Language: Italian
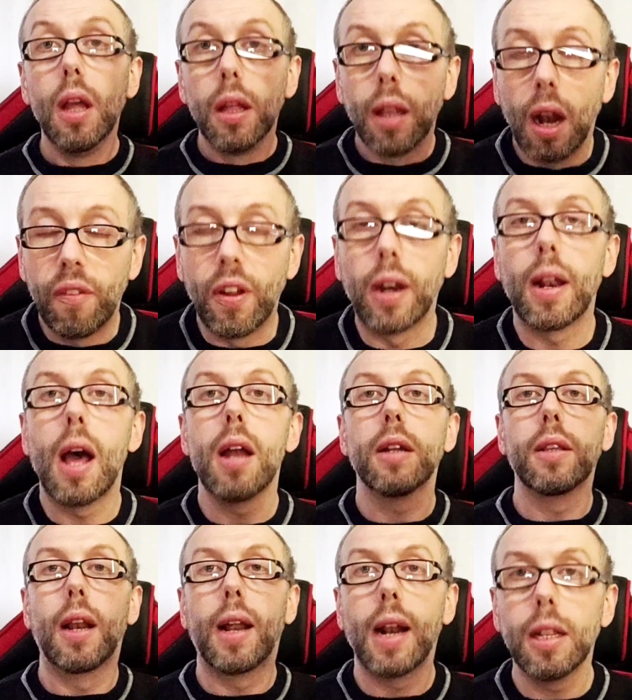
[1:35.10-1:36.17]
della Ferrari,
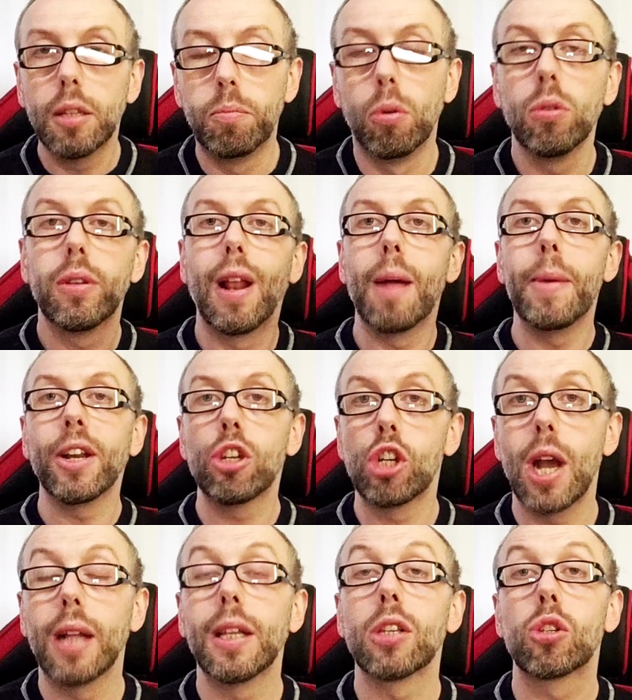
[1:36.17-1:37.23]
della Red Bull, della
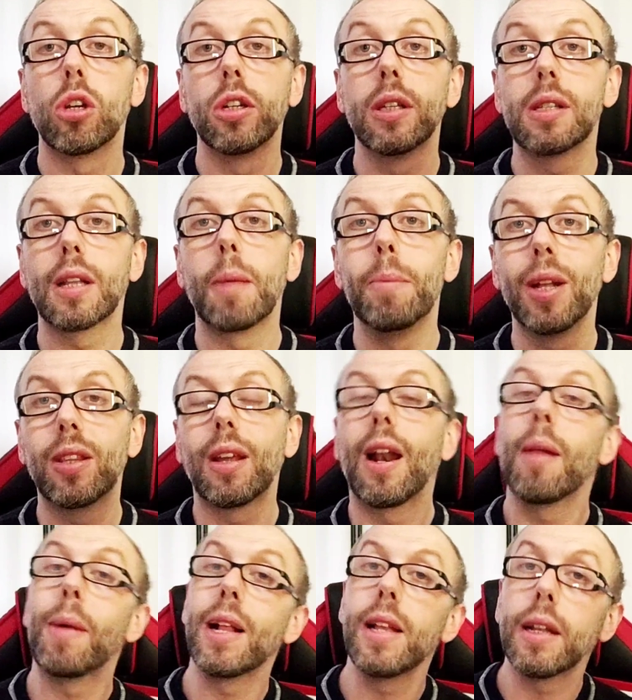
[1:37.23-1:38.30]
Mercedes, ho iniziato a mettere
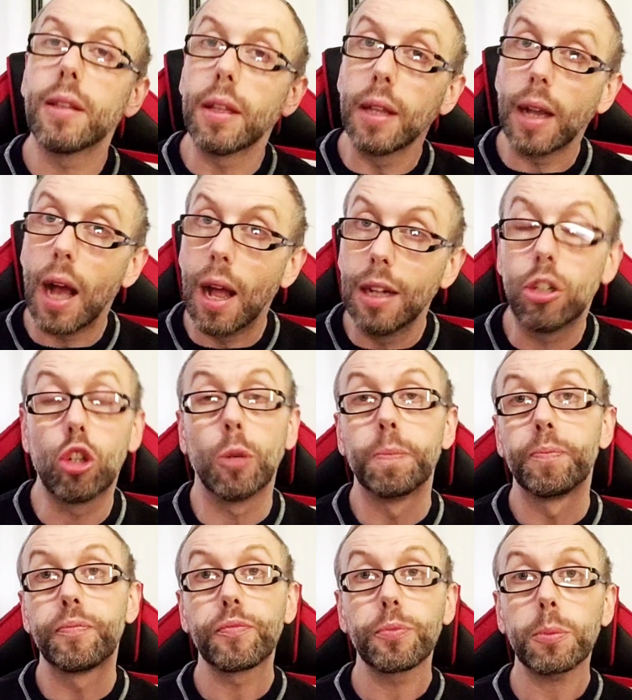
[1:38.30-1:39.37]
le magliette di
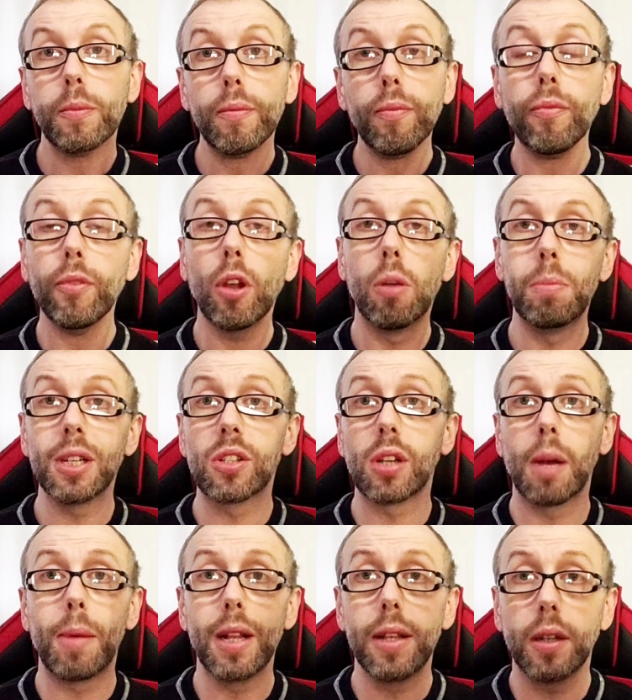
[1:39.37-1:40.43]
calcio, ho messo
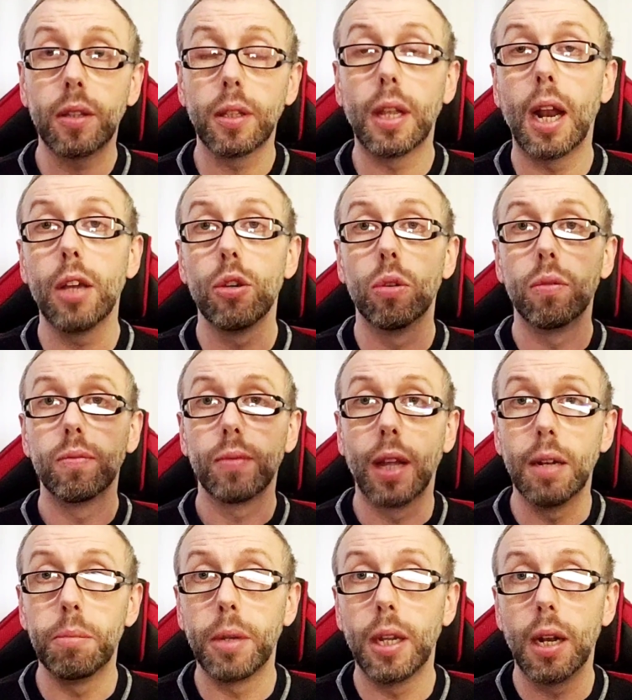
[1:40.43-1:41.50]
le magliette della Juve,
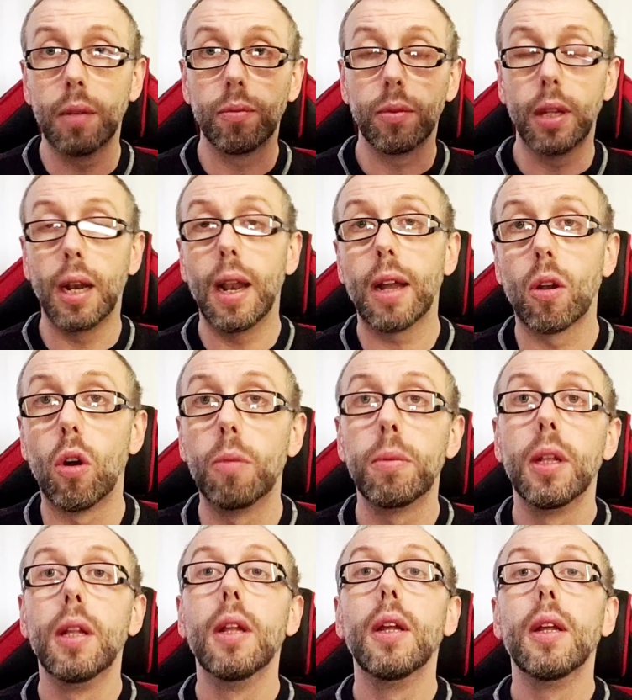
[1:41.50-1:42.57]
del Milan, della Roma,
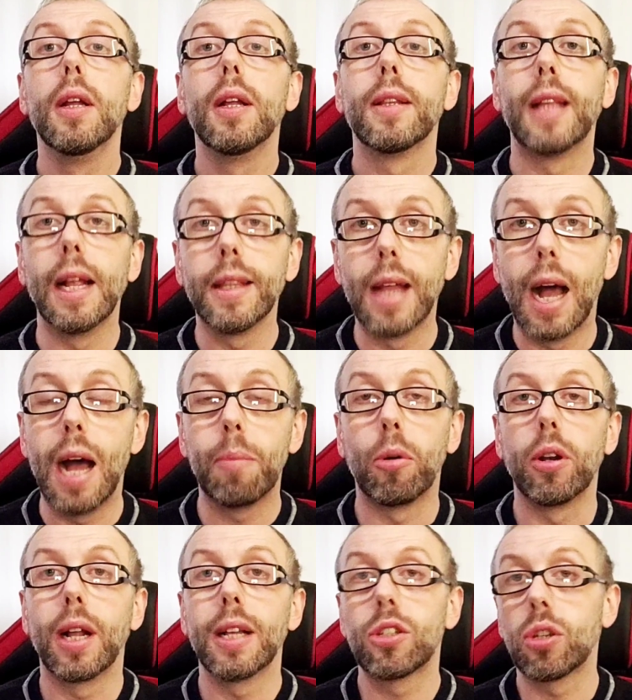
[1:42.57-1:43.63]
del
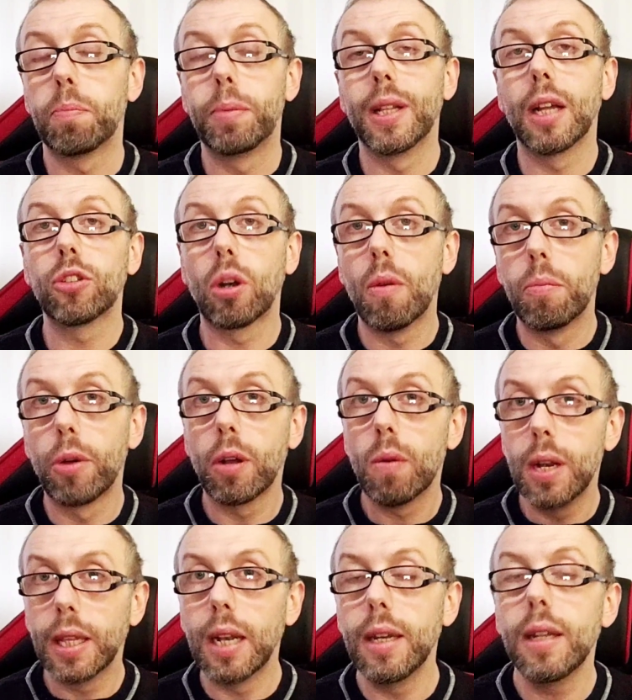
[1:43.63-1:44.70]
Napoli, adesso appena trovo pure
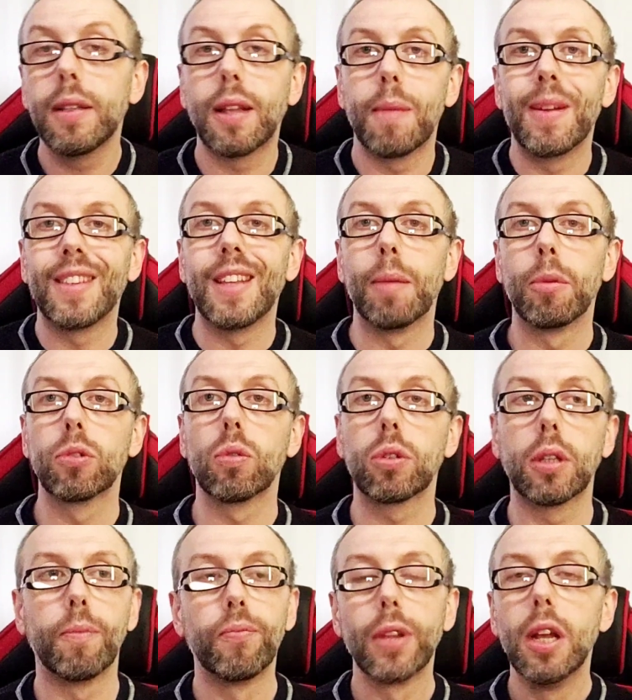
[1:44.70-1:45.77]
quelle dell'Inter mettiamo
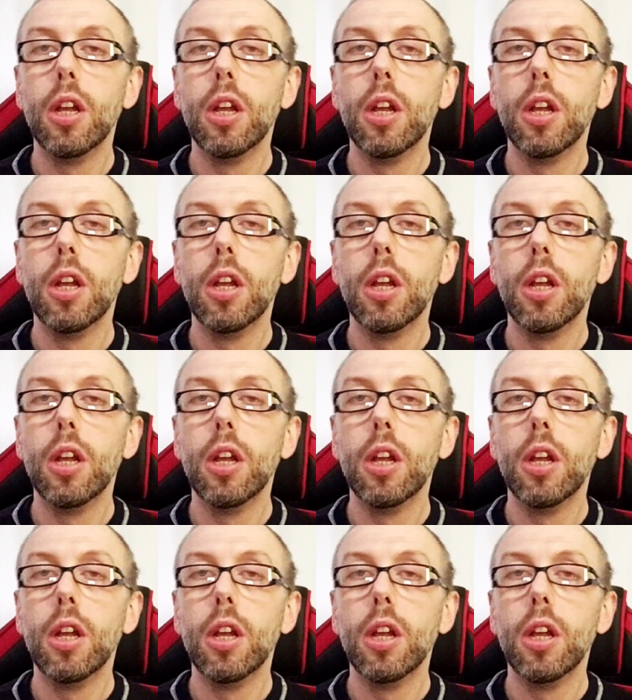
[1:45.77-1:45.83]
tutte.